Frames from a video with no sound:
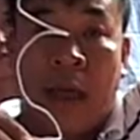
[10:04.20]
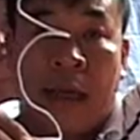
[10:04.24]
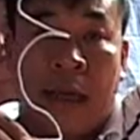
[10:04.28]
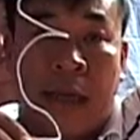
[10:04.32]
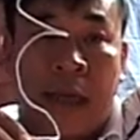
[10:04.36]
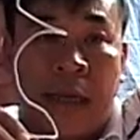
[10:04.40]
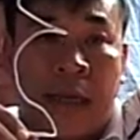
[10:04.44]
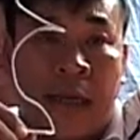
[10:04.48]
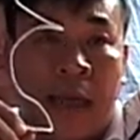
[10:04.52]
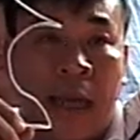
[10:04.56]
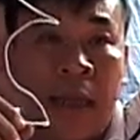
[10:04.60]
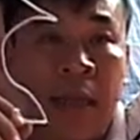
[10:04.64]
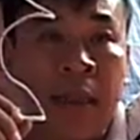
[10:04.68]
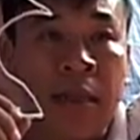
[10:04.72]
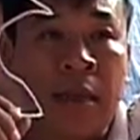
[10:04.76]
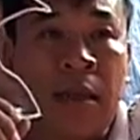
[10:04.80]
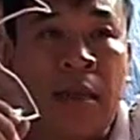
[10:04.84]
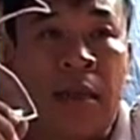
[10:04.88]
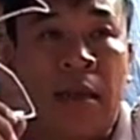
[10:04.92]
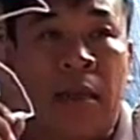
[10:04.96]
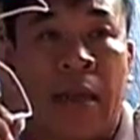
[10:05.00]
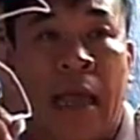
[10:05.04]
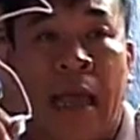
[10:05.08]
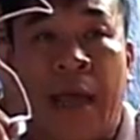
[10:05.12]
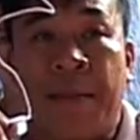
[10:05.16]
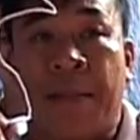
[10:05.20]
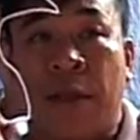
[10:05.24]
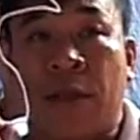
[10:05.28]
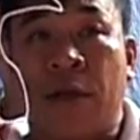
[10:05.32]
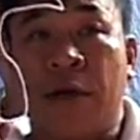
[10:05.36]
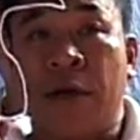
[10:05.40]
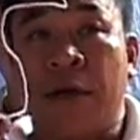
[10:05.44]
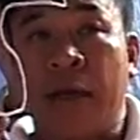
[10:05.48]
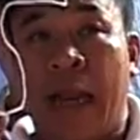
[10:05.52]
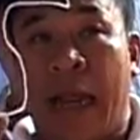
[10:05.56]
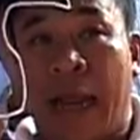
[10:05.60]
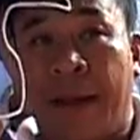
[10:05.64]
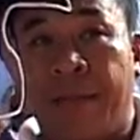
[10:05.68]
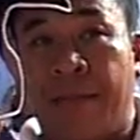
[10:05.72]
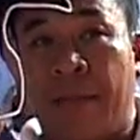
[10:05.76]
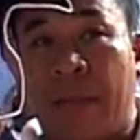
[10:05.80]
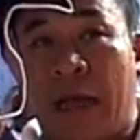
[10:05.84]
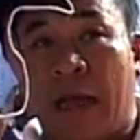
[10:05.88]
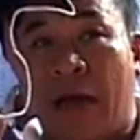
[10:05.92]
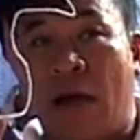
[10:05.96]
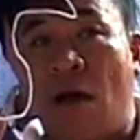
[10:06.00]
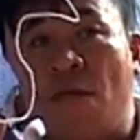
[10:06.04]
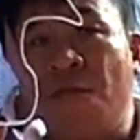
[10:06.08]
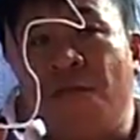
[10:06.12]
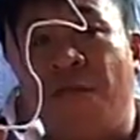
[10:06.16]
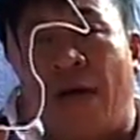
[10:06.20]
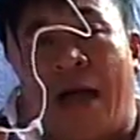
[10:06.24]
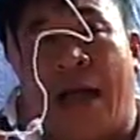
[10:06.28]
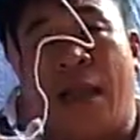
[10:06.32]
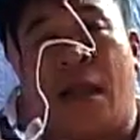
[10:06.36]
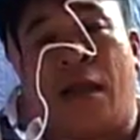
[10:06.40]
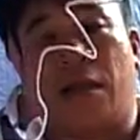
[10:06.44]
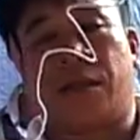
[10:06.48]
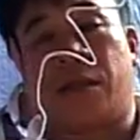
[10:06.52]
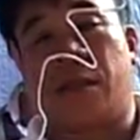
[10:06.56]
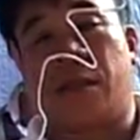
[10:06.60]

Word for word: cái cách để mà cho nó đẹp là không phải là